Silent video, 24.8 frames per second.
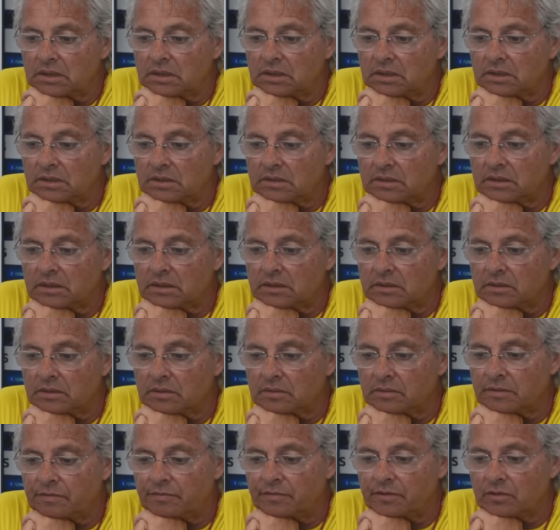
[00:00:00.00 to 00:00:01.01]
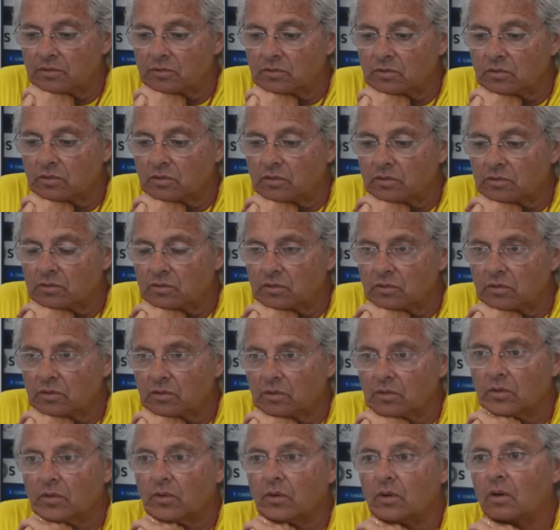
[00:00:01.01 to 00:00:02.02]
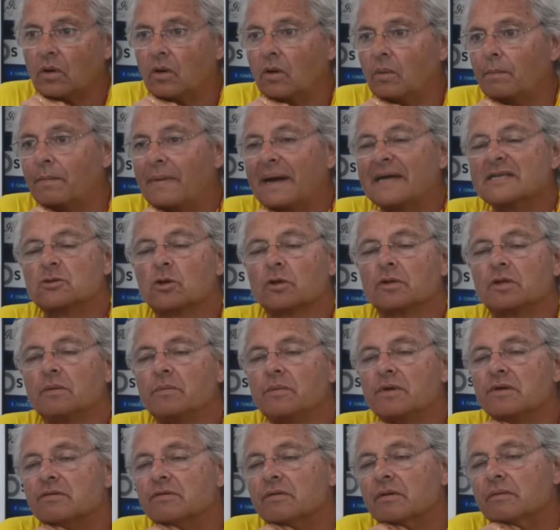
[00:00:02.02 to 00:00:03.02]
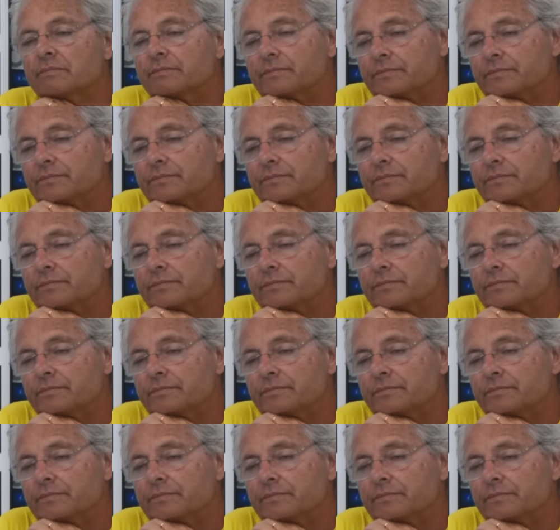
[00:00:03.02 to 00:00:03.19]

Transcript: eh, enfim, estou mais otimista.